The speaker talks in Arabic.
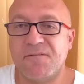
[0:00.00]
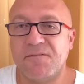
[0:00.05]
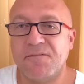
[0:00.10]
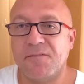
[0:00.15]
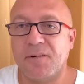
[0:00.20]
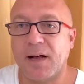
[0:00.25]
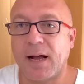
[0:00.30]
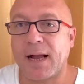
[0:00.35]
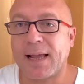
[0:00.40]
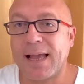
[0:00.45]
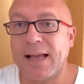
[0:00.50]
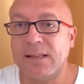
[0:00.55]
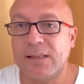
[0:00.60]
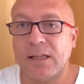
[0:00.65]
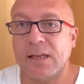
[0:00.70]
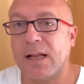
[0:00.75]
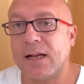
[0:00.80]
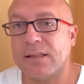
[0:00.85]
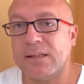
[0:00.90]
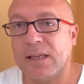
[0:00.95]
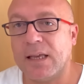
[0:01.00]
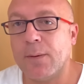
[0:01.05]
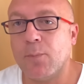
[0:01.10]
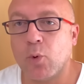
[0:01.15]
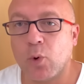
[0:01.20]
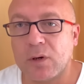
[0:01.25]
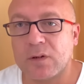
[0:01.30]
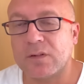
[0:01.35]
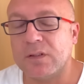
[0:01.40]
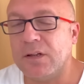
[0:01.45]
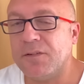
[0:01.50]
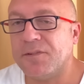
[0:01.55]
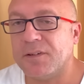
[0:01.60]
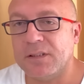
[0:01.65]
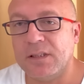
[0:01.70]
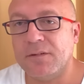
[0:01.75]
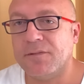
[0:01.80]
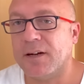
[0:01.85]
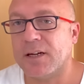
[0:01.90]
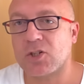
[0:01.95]
فحكايه انك تجيب وظيفه
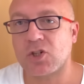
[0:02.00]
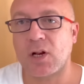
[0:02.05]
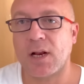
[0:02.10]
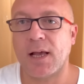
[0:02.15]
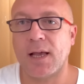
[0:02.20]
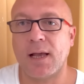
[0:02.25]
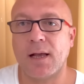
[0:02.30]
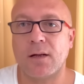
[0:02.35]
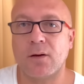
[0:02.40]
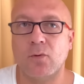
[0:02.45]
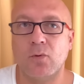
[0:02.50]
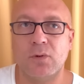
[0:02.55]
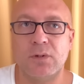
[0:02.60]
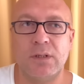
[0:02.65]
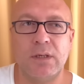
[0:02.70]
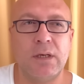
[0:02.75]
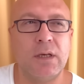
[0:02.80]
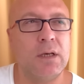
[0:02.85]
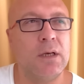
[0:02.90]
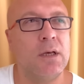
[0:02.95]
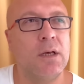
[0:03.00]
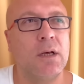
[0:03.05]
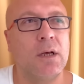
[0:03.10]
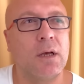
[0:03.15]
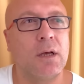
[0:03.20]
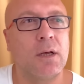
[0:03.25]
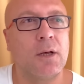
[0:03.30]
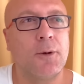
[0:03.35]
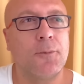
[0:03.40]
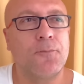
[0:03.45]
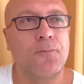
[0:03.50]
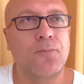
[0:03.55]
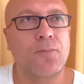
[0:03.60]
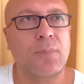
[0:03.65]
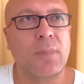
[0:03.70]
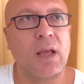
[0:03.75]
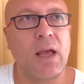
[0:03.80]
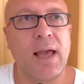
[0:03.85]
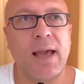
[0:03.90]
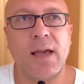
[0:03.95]
دي فاشله يعني ودي آه
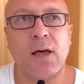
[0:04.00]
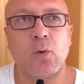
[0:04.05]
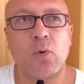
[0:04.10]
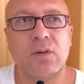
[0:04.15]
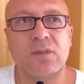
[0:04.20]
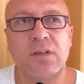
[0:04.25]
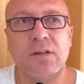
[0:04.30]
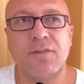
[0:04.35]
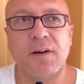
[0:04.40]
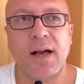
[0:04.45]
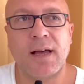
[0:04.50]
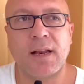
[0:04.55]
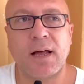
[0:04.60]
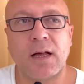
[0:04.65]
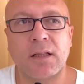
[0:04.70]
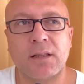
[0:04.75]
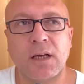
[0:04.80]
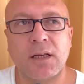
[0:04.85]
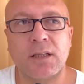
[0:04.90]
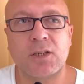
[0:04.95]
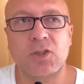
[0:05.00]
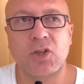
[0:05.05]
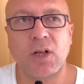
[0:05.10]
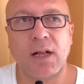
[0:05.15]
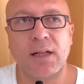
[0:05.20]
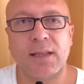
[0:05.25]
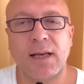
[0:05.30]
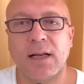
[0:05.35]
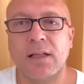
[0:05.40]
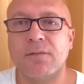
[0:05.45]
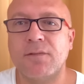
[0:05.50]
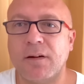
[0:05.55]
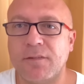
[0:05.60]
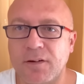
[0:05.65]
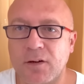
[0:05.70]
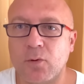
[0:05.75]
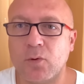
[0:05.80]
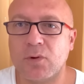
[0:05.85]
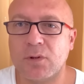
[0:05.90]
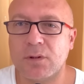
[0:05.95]
اخر وظيفه انا اعتقد اشتغلتها كانت في
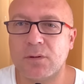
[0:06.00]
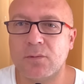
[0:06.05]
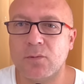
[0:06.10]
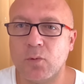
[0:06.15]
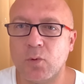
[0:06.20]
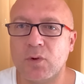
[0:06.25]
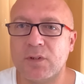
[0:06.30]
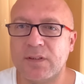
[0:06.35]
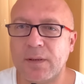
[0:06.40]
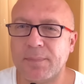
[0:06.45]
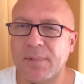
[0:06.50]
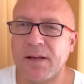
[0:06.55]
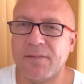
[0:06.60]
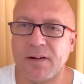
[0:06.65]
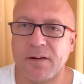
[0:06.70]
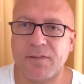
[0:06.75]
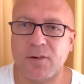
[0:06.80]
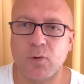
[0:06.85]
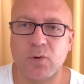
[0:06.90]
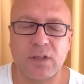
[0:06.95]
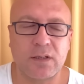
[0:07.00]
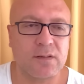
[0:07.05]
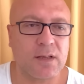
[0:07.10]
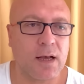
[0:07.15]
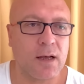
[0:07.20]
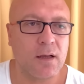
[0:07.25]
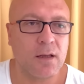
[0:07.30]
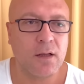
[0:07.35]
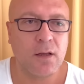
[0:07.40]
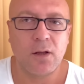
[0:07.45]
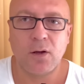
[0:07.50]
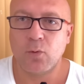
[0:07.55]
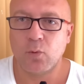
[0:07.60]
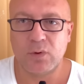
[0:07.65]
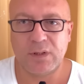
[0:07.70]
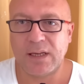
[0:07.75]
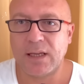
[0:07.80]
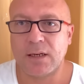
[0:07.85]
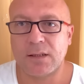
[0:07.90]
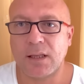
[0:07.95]
2000 وسبتها في 2009
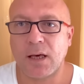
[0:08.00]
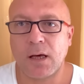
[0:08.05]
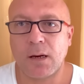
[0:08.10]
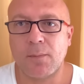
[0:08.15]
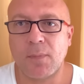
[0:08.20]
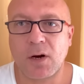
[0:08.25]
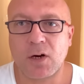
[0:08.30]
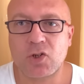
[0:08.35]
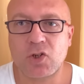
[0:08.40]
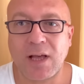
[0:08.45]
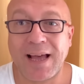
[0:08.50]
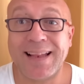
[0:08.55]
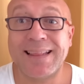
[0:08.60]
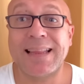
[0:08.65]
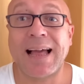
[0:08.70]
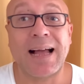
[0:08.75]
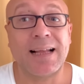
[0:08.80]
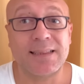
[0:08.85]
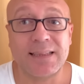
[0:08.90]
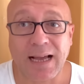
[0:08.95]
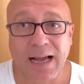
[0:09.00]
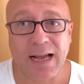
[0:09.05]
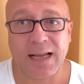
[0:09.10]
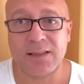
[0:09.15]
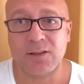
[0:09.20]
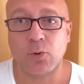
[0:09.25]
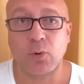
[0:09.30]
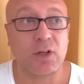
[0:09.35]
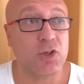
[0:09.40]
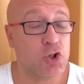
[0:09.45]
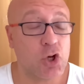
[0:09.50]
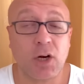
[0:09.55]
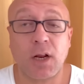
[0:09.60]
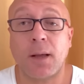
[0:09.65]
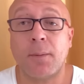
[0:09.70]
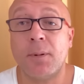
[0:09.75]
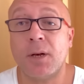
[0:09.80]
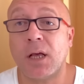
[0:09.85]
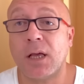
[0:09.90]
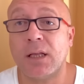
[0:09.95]
ودي كانت اخر مره اشتغلت عند حد وكانت شركه
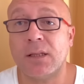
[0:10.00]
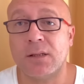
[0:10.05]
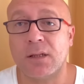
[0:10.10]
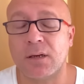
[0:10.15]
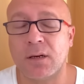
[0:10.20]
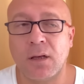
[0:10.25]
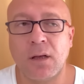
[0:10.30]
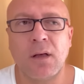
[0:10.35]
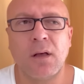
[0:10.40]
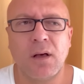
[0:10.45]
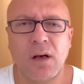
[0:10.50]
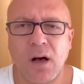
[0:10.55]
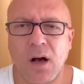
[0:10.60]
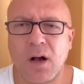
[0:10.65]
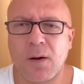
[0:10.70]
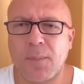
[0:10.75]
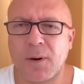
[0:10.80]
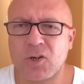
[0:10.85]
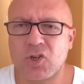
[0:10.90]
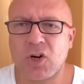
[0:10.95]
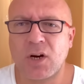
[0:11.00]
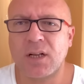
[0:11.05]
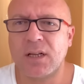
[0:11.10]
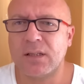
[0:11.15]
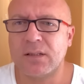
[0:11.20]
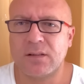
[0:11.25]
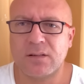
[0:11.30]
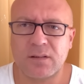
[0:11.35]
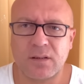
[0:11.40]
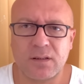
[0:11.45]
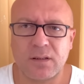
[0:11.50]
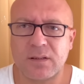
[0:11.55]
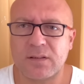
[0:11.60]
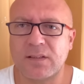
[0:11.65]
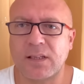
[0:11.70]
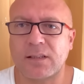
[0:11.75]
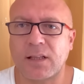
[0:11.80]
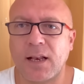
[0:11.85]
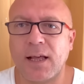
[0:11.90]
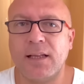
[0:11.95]
كبيره جدا اكبر شركه
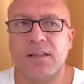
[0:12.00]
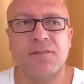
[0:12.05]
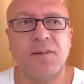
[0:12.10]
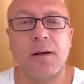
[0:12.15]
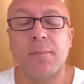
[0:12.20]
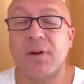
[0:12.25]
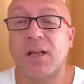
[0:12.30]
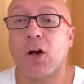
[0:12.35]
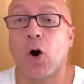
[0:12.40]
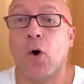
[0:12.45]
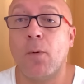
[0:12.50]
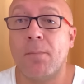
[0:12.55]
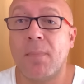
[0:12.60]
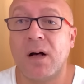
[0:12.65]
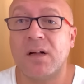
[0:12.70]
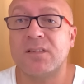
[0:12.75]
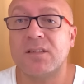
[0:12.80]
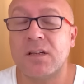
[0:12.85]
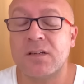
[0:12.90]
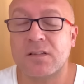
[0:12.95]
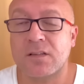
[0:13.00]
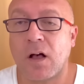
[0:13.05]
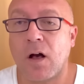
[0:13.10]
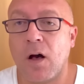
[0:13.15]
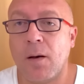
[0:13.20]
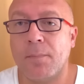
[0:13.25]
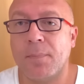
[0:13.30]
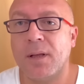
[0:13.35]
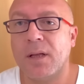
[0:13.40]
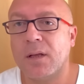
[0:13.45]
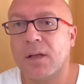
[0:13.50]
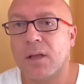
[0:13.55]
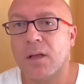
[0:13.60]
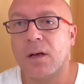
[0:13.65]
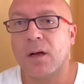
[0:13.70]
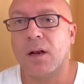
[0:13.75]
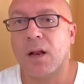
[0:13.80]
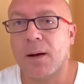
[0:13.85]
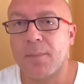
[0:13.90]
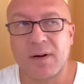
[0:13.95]
ساتلايت في امريكا هم اصلا اصحاب
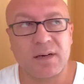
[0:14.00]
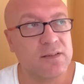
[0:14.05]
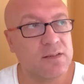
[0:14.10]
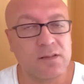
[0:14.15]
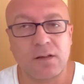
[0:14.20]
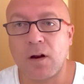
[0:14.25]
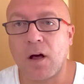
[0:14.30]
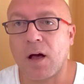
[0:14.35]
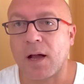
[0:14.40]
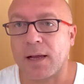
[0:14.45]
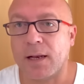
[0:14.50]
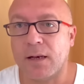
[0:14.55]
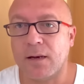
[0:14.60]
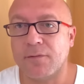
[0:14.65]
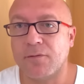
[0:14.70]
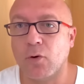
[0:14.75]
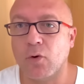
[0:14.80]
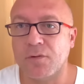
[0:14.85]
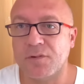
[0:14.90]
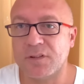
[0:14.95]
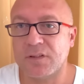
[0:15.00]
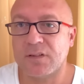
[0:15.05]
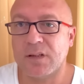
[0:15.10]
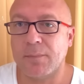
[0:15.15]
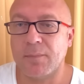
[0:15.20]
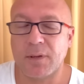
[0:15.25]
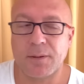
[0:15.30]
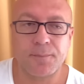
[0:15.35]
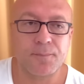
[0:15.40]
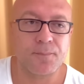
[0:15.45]
القمر الصناعي اللي فوق في السماء